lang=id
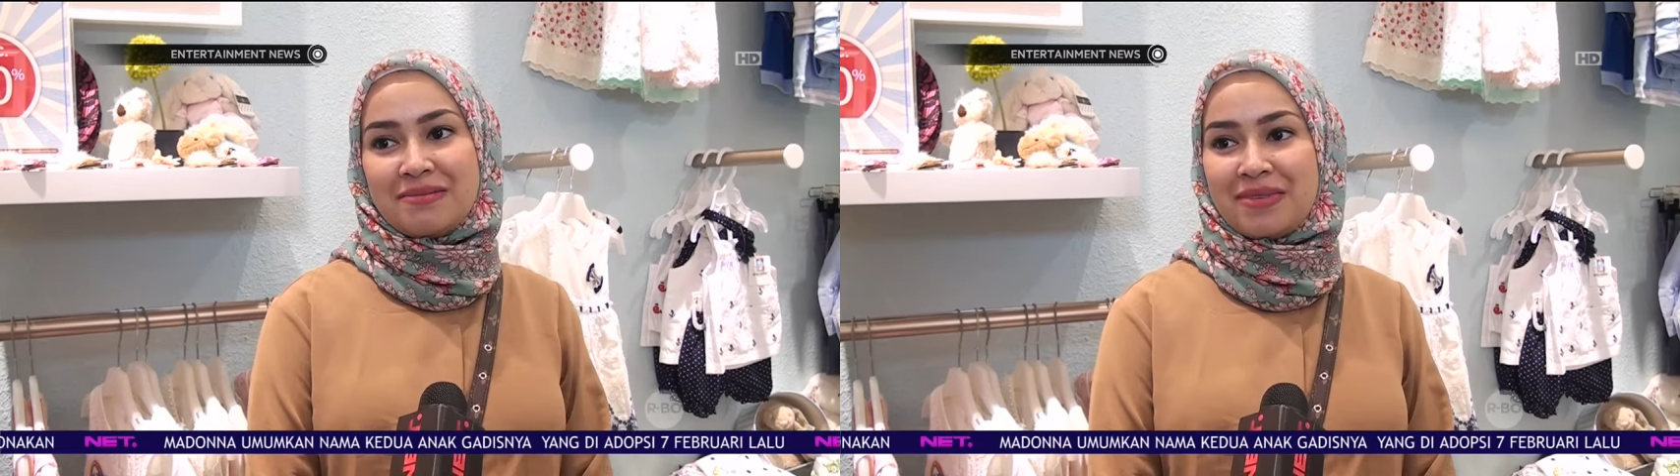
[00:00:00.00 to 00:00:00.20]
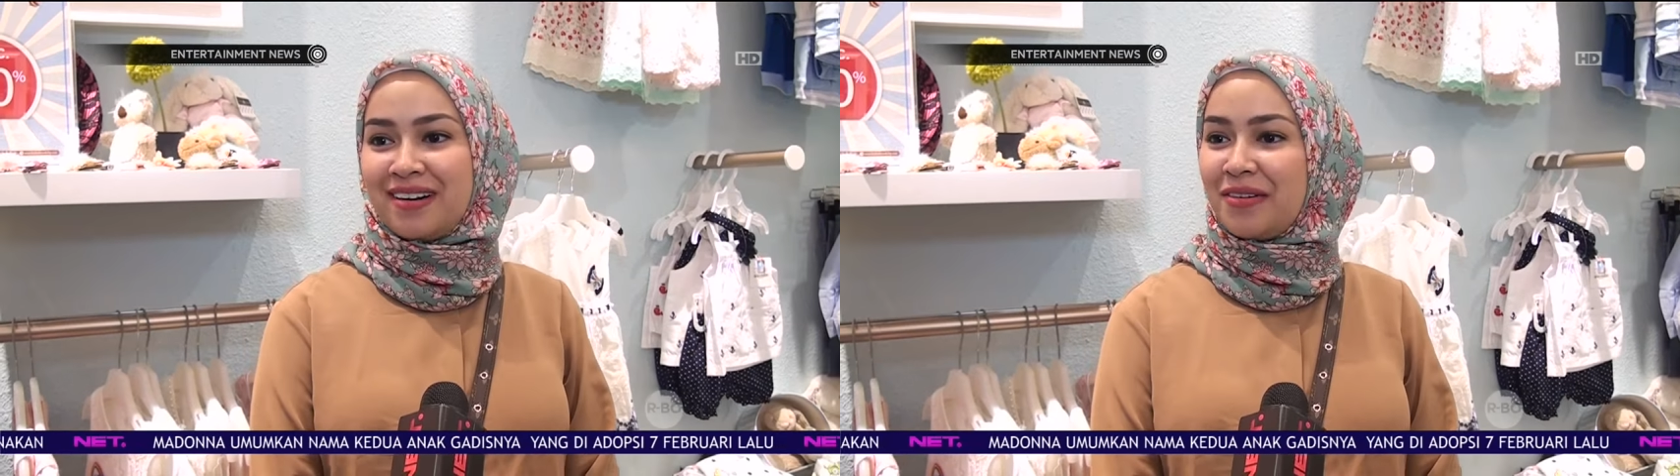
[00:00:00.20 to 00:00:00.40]

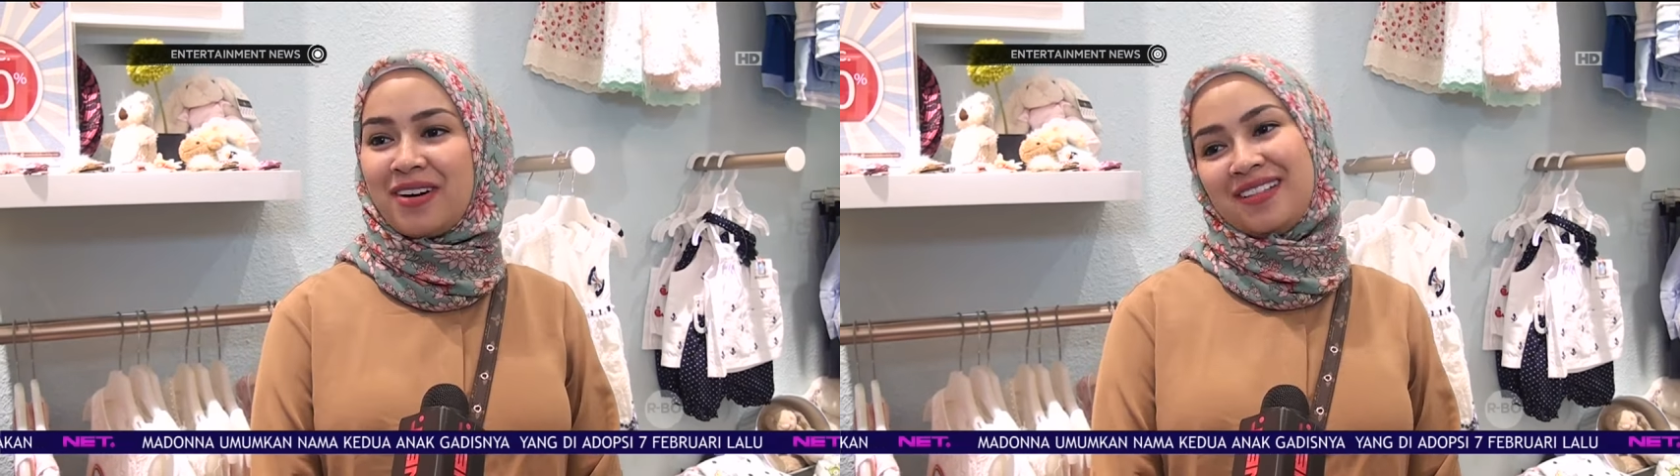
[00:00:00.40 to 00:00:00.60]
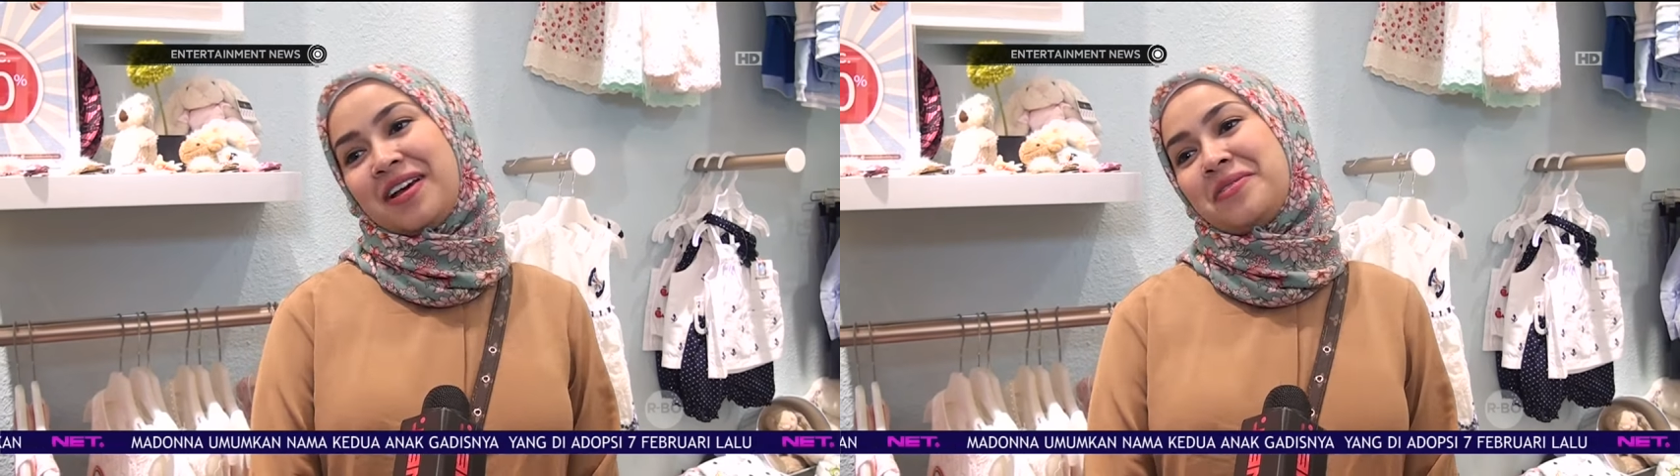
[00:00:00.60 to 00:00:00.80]
gimana
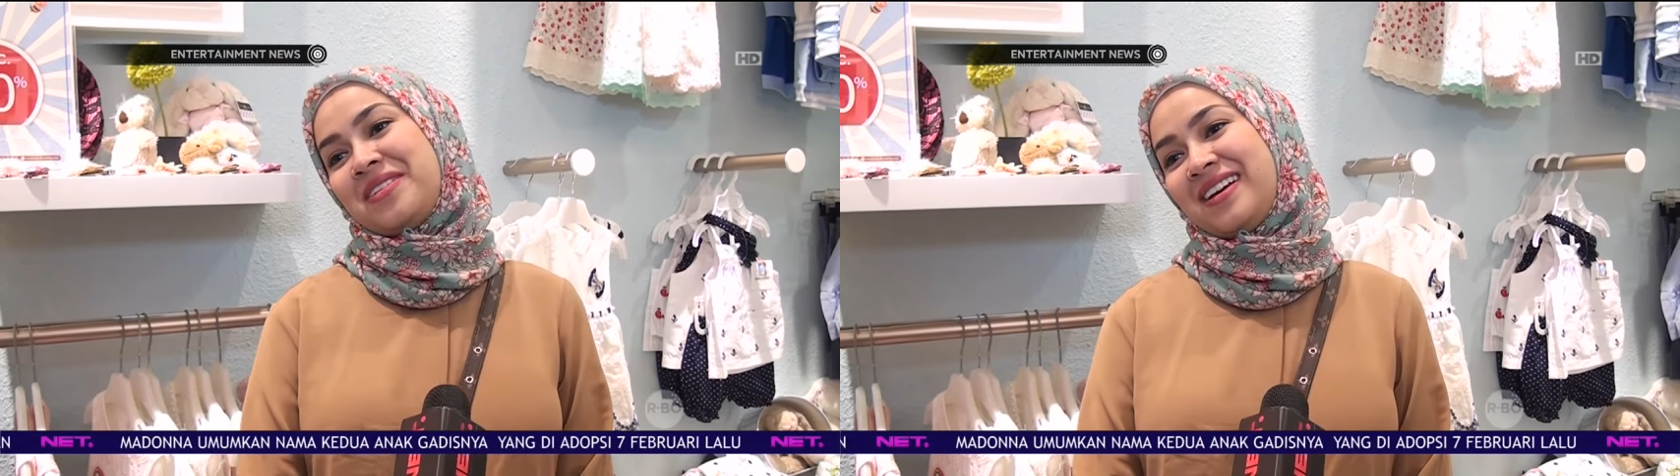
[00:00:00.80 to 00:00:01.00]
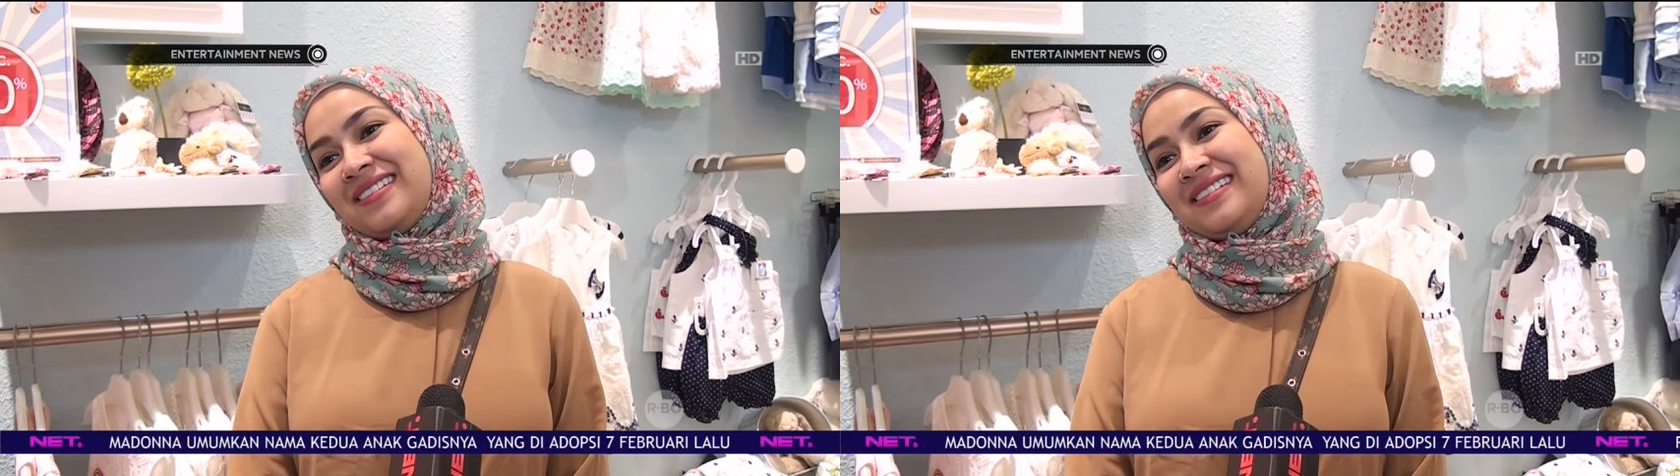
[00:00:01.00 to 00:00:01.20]
aku nggak tahu
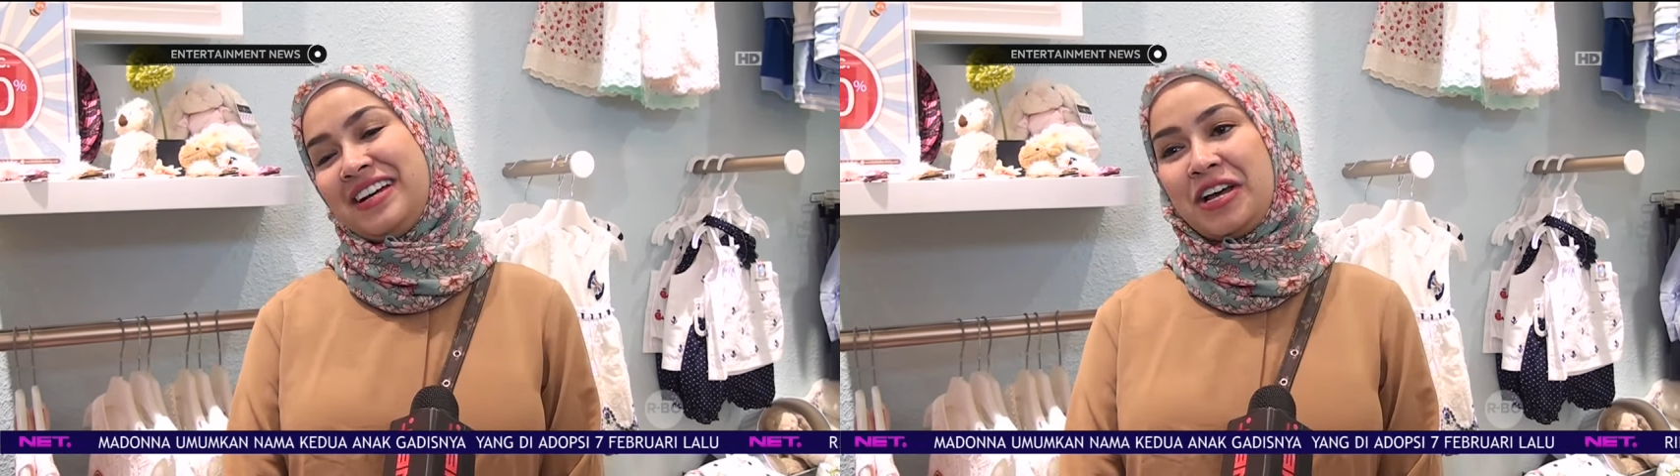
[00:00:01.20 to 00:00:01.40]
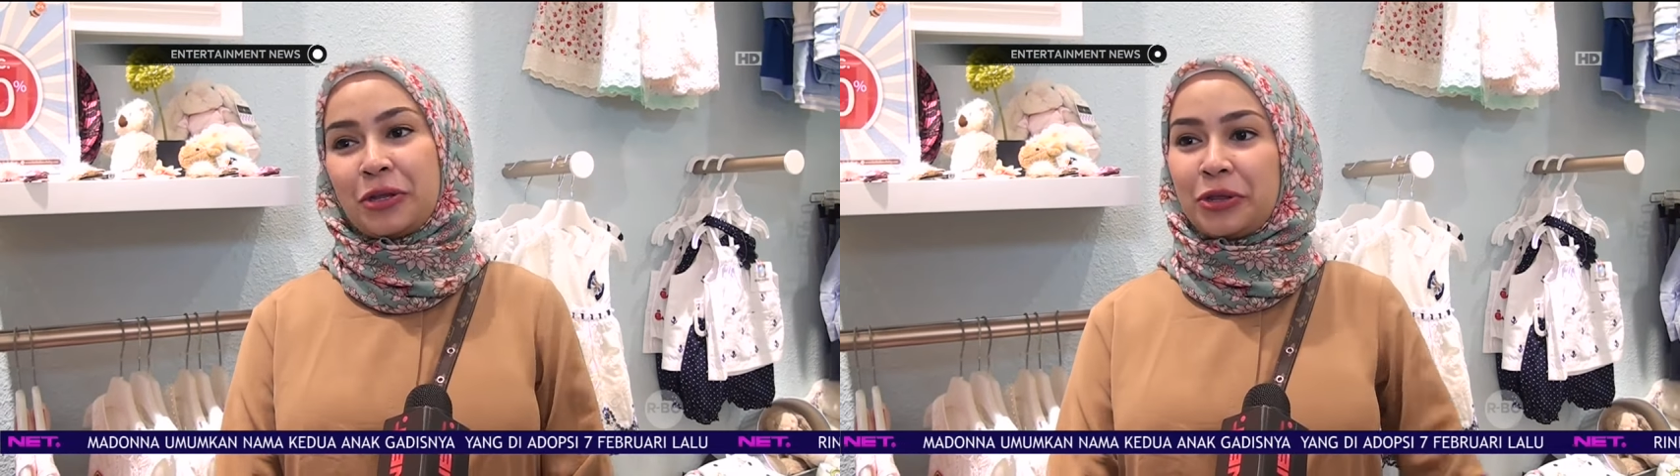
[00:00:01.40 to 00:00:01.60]

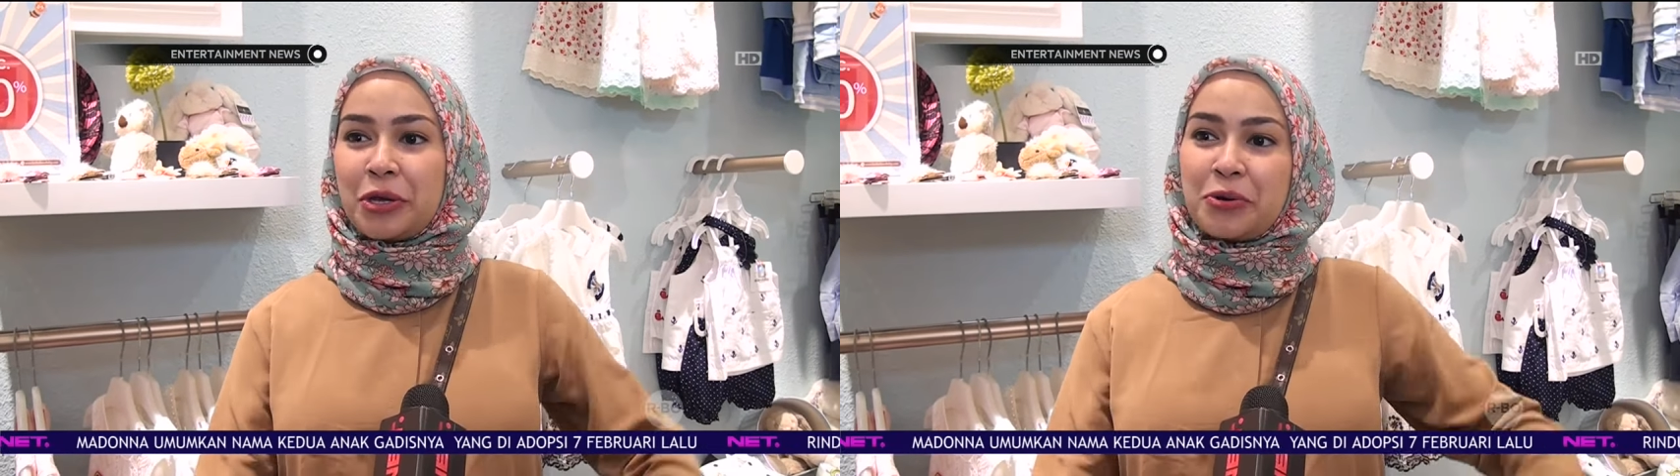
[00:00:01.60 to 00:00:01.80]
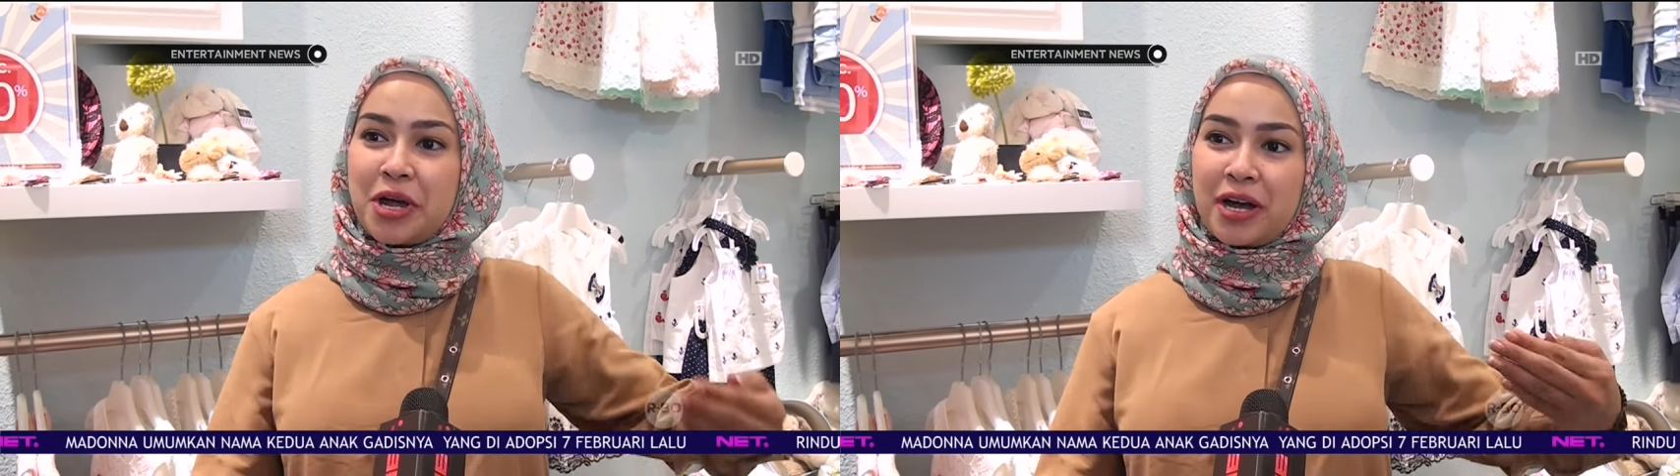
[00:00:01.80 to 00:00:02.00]

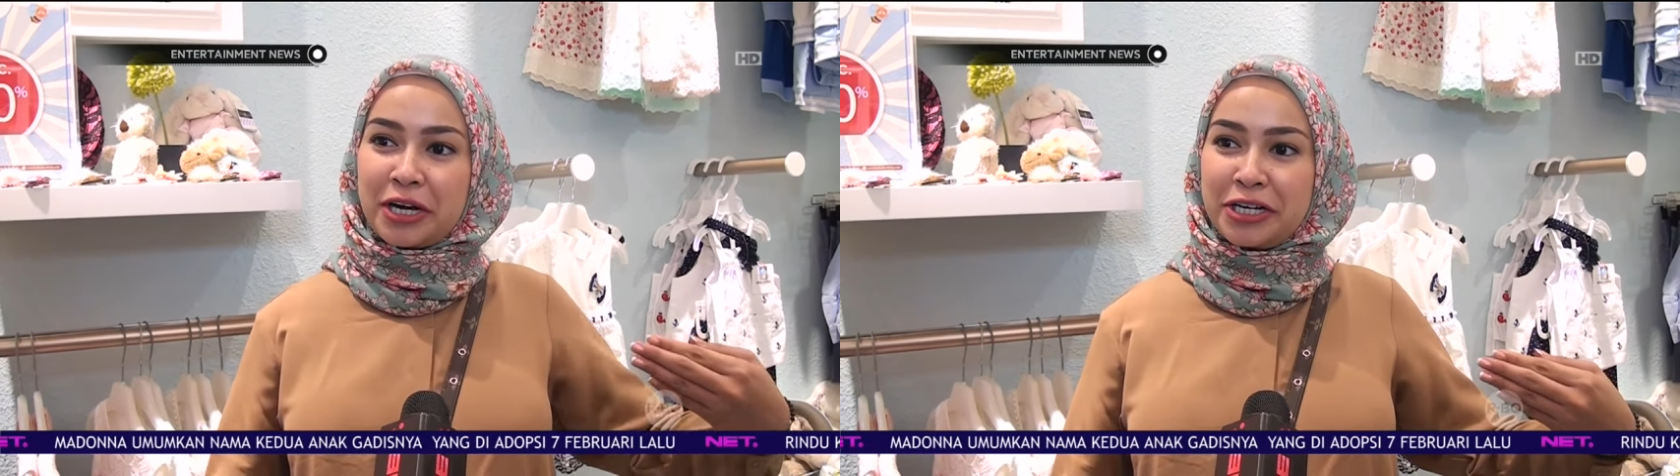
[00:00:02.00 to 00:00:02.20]
totonya udah